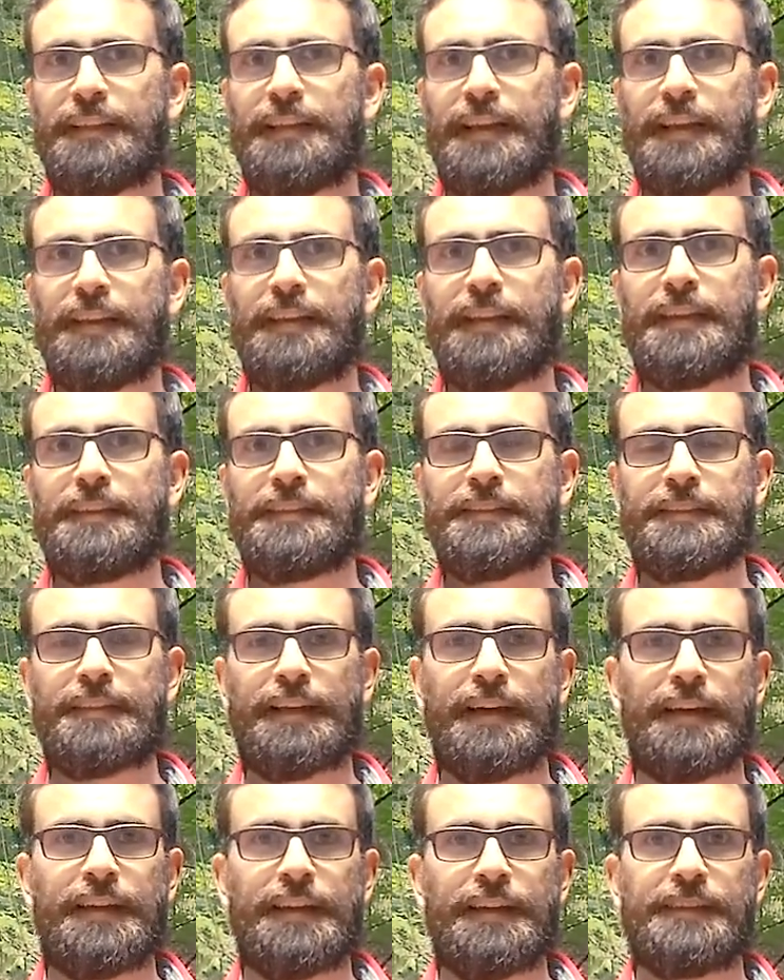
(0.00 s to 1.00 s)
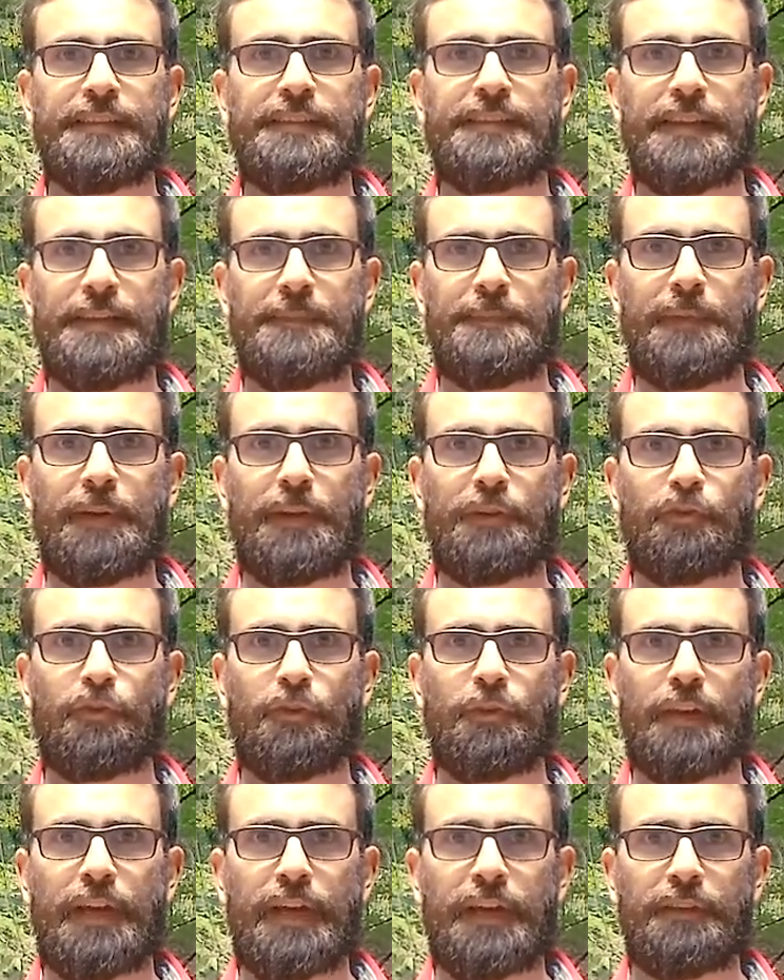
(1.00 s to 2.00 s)
tale da restare sempre
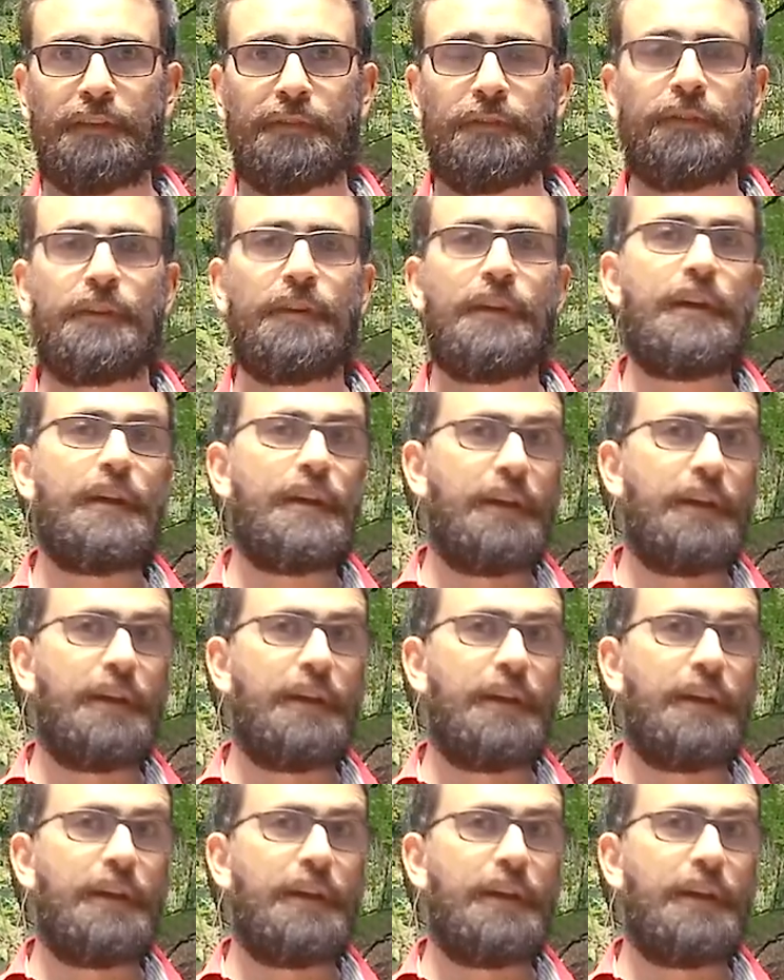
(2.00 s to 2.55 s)
aggiornato.